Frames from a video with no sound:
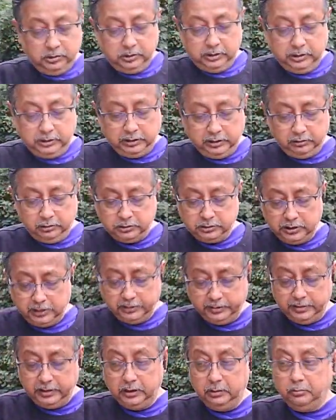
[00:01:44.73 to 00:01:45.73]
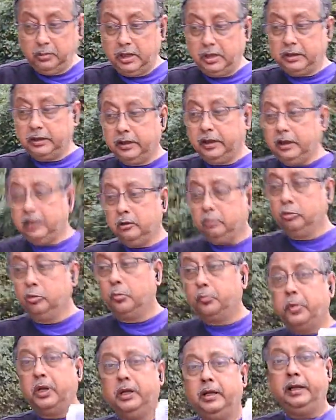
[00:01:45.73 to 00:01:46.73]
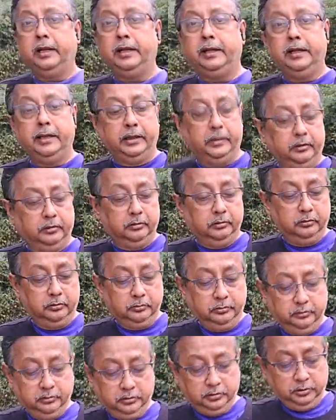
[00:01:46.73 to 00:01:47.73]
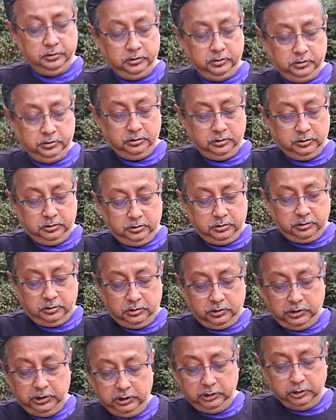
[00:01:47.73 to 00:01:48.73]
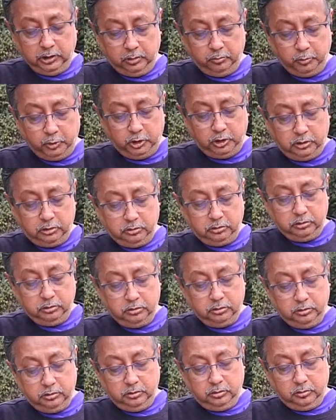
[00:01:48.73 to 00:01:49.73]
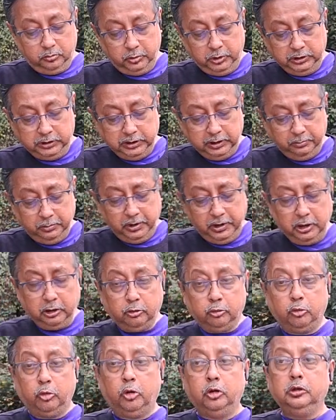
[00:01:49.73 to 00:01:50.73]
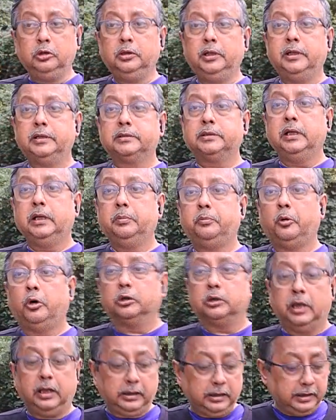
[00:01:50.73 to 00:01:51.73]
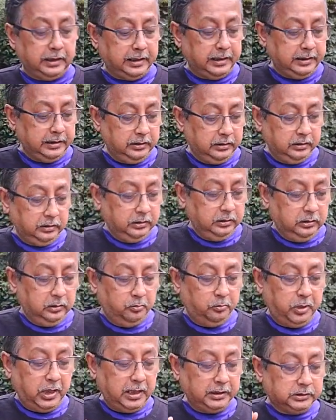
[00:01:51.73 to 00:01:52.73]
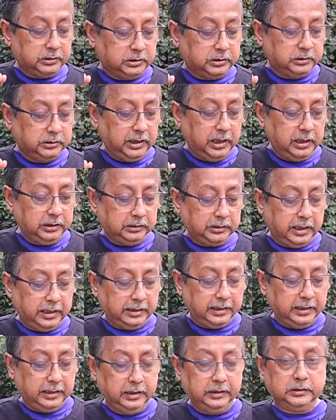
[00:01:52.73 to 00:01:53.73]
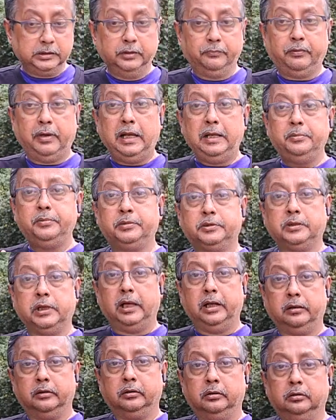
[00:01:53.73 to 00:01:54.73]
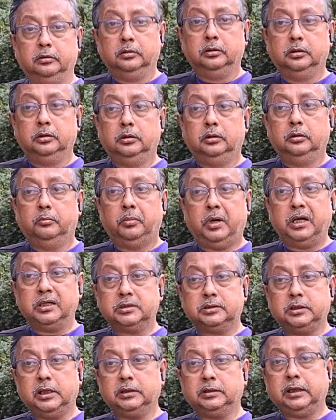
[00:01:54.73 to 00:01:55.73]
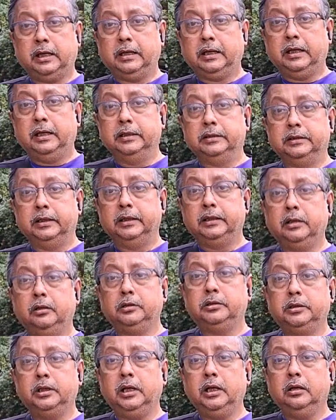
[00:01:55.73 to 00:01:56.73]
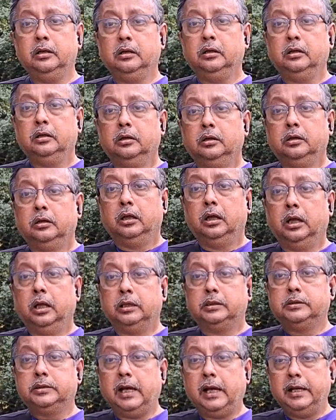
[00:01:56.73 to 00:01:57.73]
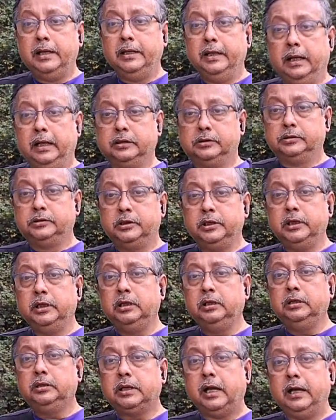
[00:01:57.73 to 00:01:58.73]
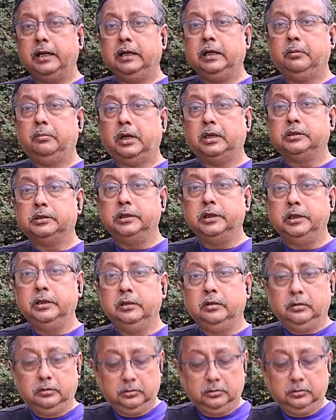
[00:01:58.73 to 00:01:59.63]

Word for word: এটা হচ্ছে ডেনমার্কের কোপেন হেগেন তিন নম্বর পৃথিবীর কোন দেশের পতাকায় পাঁচটা তারা আছে ফাইভ স্টার পাঁচটা তারা আছে এটা হচ্ছে চায়না চীন চায়না বা চীন